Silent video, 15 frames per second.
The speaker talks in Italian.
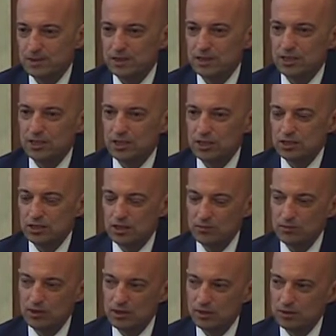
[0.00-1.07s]
se ci
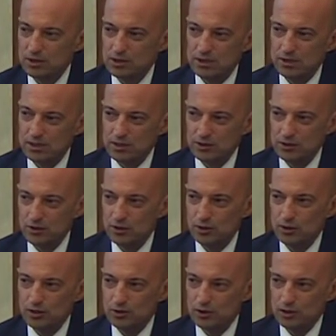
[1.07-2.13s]
stimola in questa
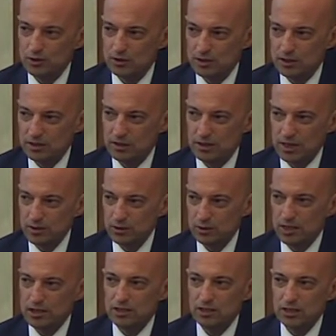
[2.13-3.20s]
direzione, cioè non,
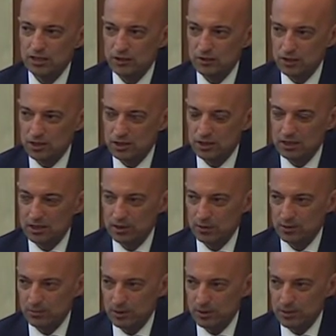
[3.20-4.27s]
aiutateci a non accettare
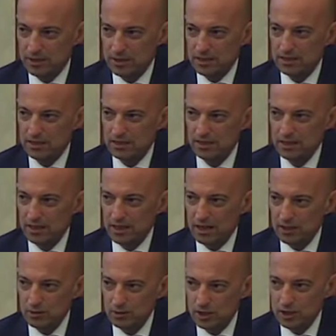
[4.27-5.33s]
compromessi,
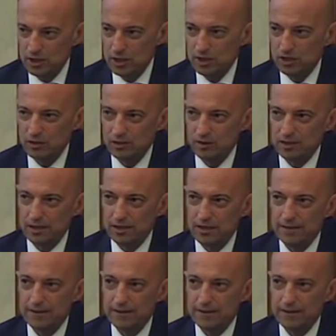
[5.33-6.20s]
aiutateci a non,